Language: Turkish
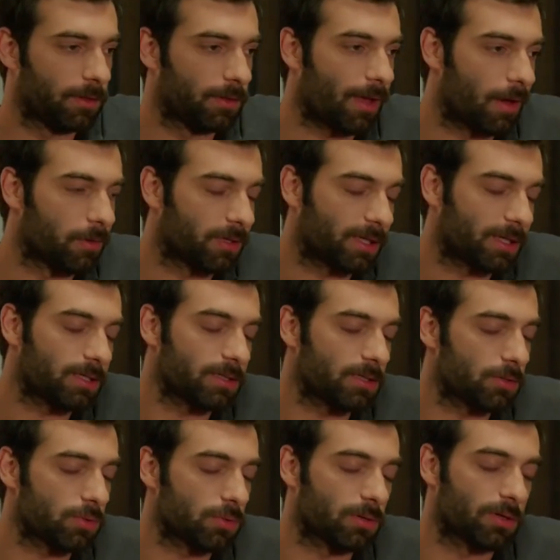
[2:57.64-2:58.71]
Ya ikisi de
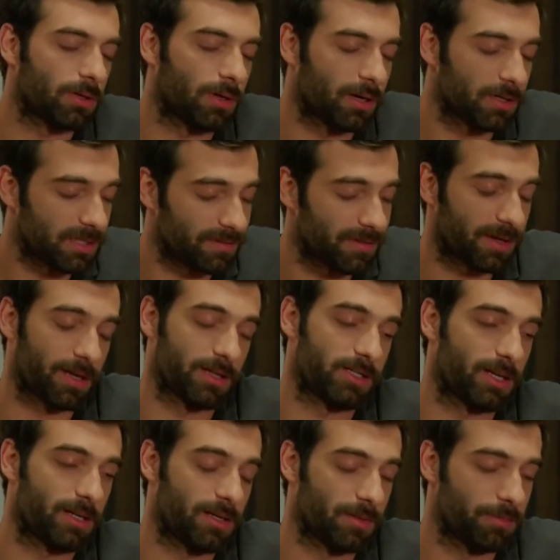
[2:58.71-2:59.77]
çok acı veren
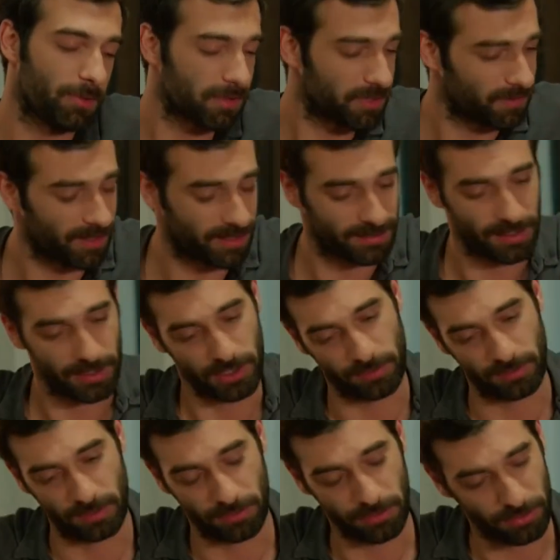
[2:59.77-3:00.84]
şeyler. Boş versen
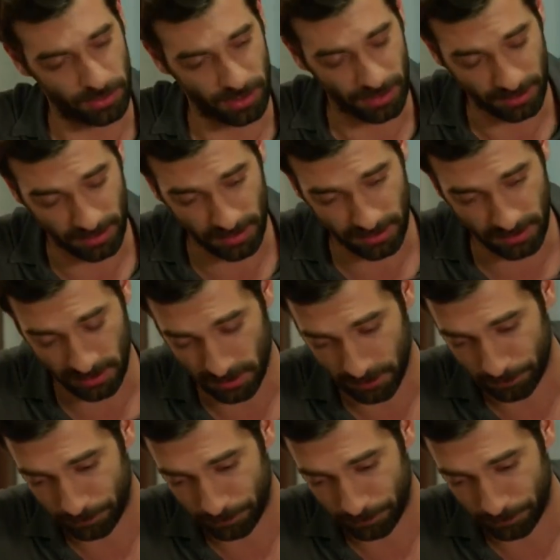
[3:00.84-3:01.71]
şimdi büyüyünce anlarsın.